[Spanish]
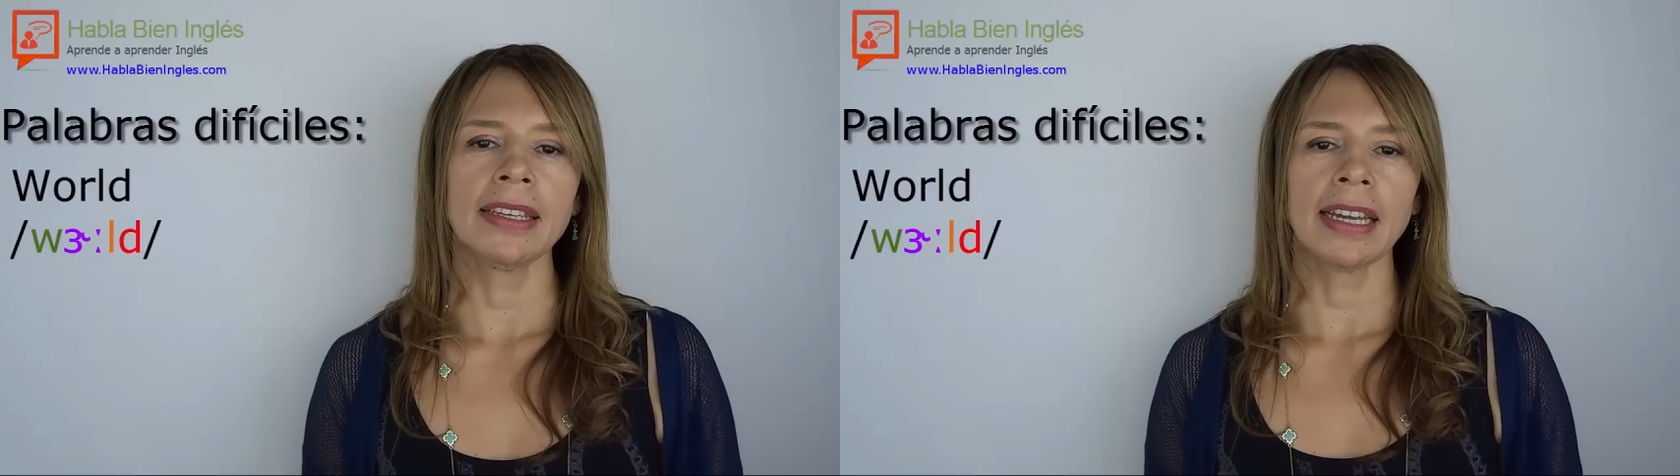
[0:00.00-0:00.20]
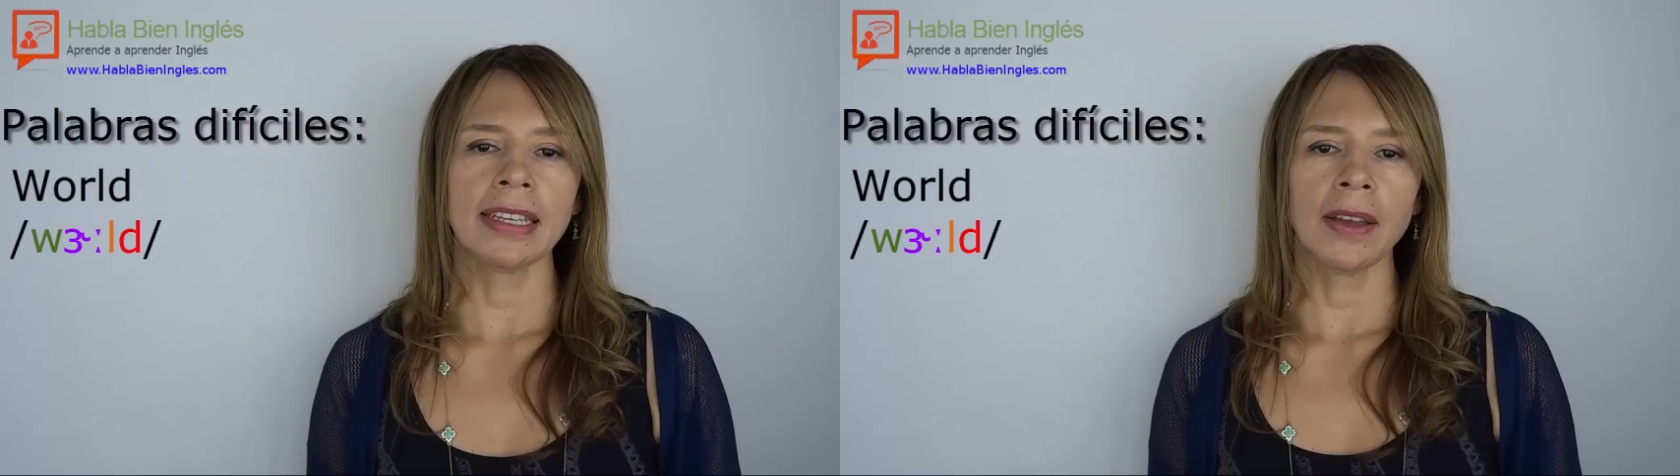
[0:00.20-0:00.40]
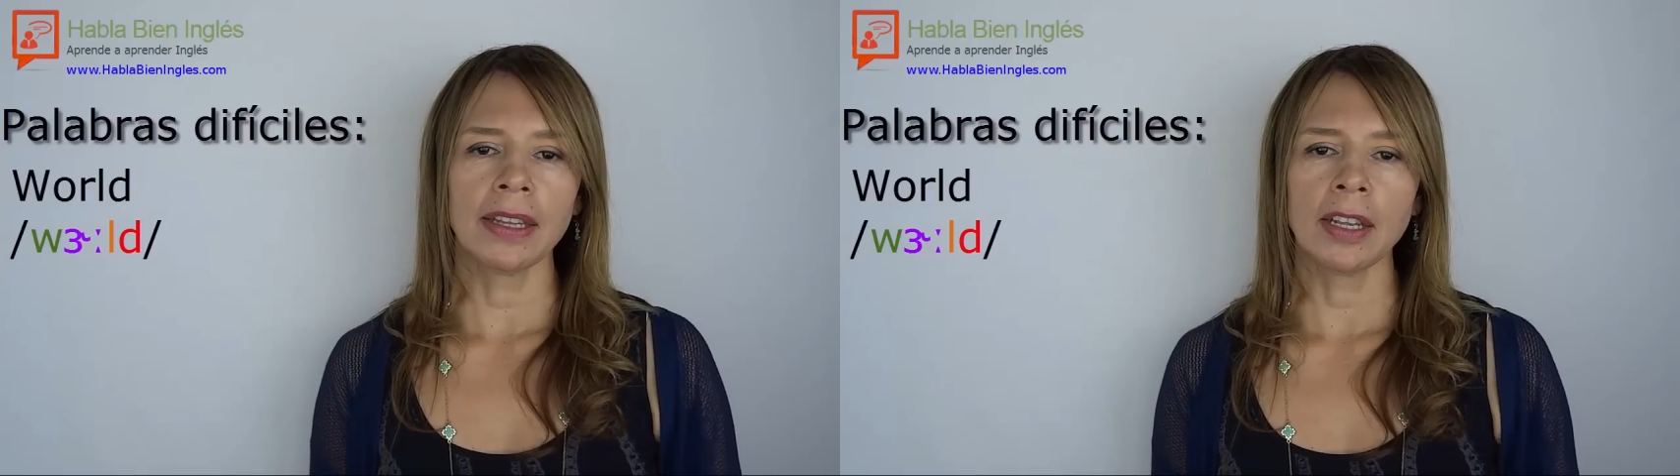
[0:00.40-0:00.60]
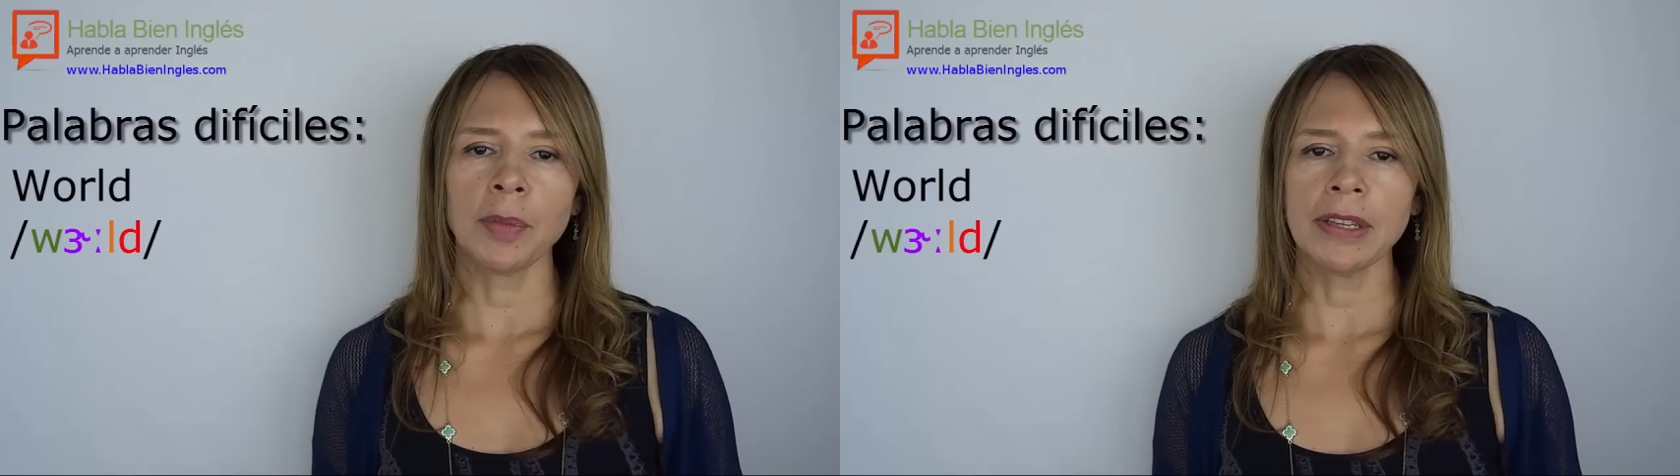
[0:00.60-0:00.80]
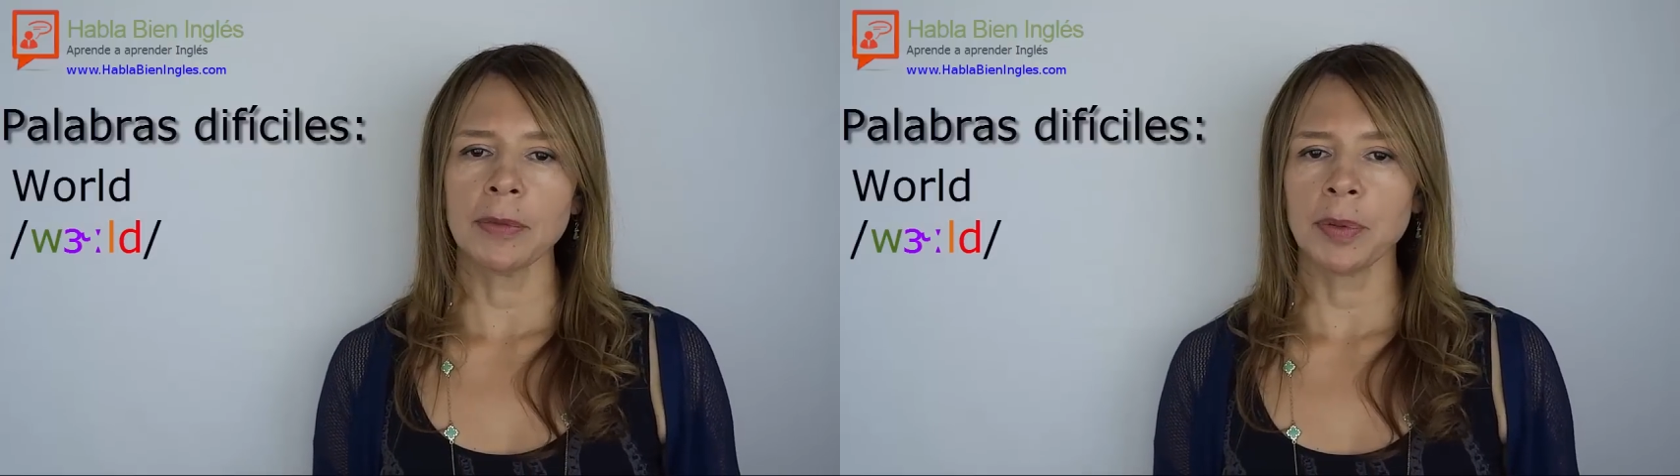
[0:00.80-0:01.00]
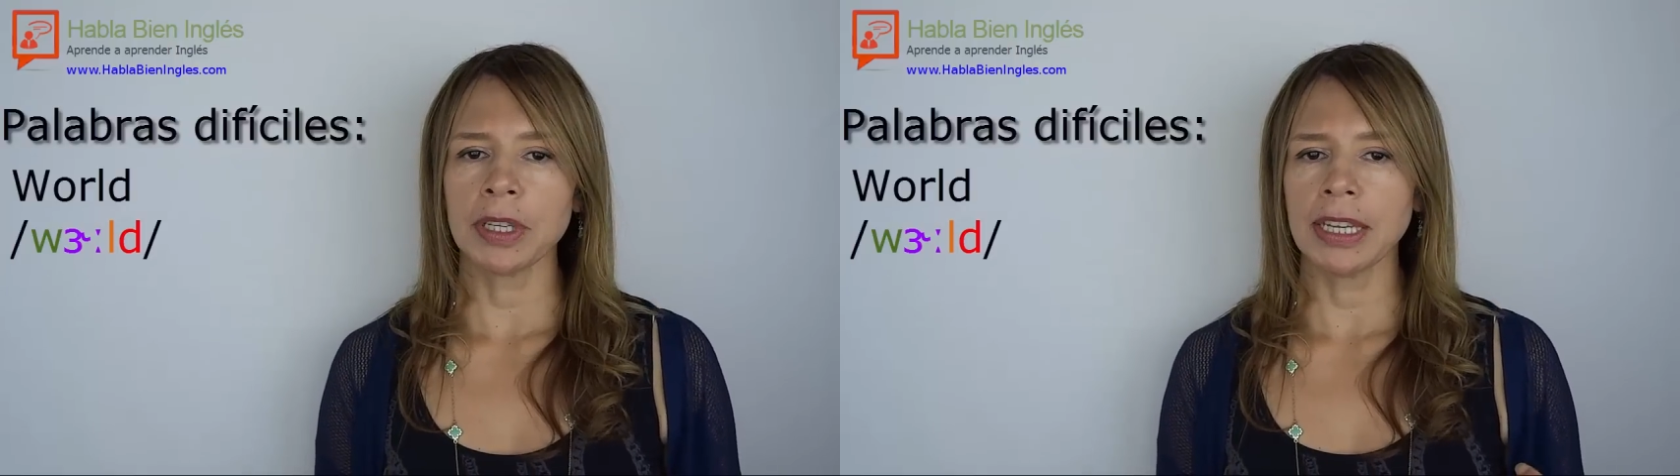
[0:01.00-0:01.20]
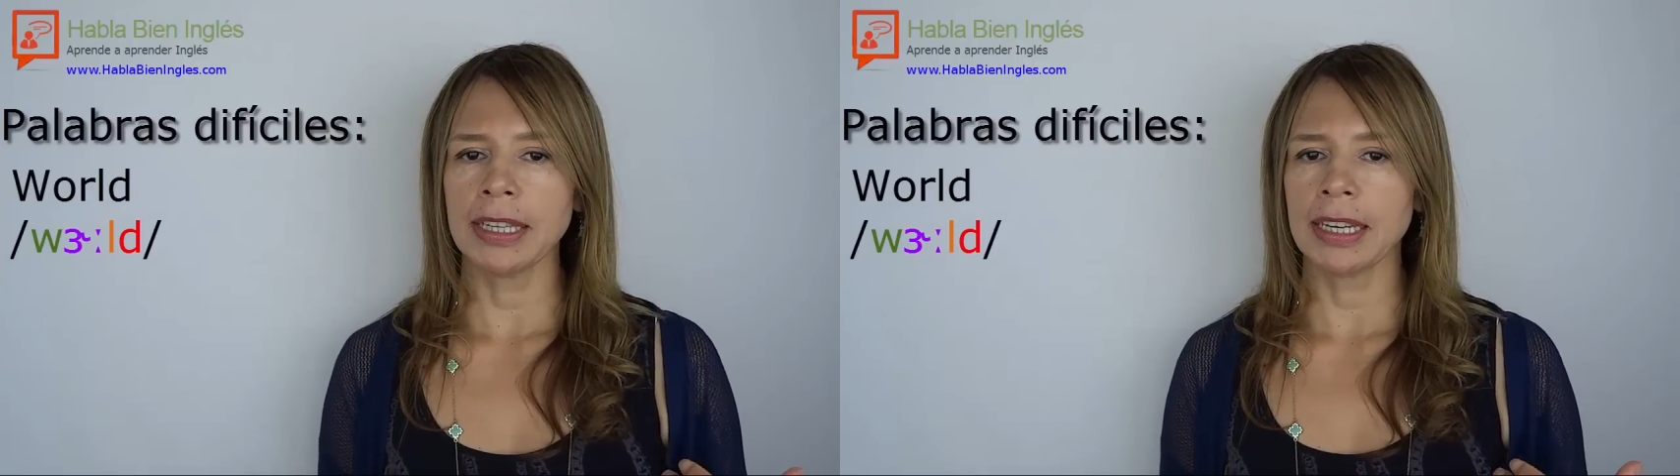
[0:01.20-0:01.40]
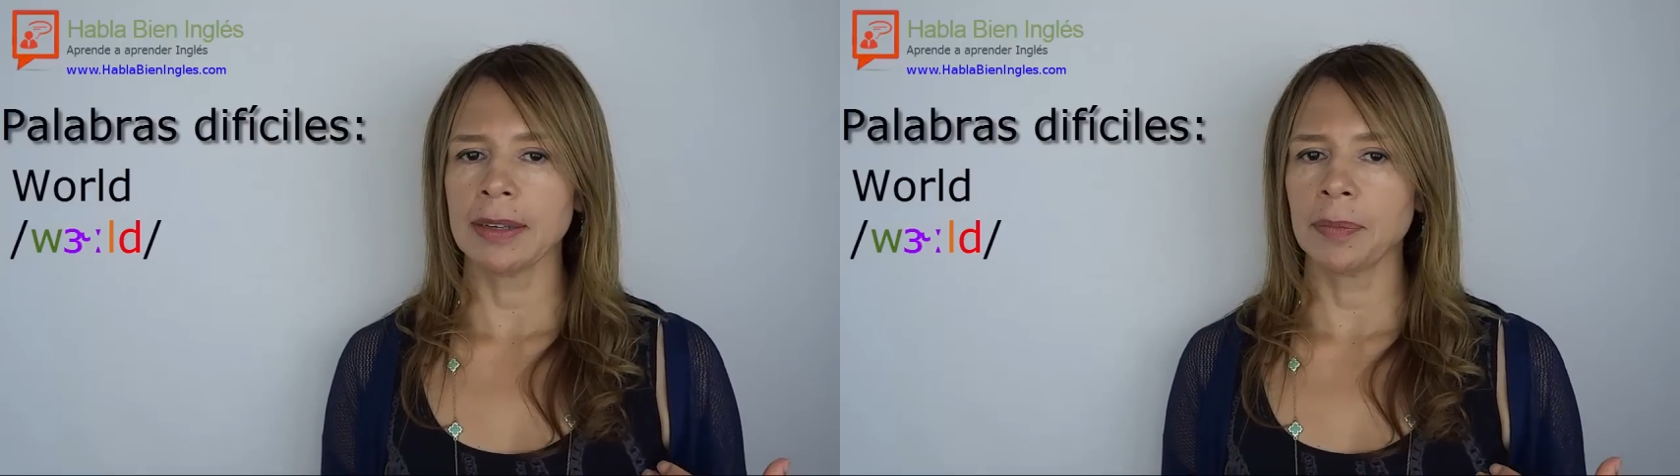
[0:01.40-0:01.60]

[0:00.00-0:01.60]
ya, les voy a decir por qué